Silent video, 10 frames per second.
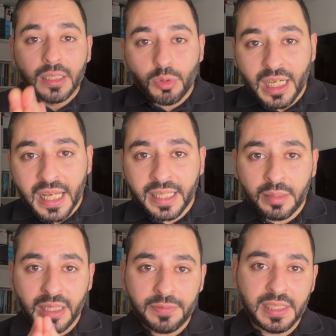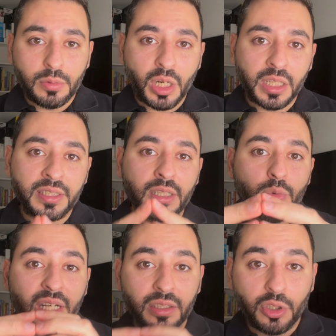ولكن بنفس الوقت
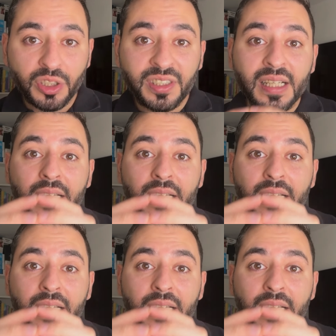هو ضد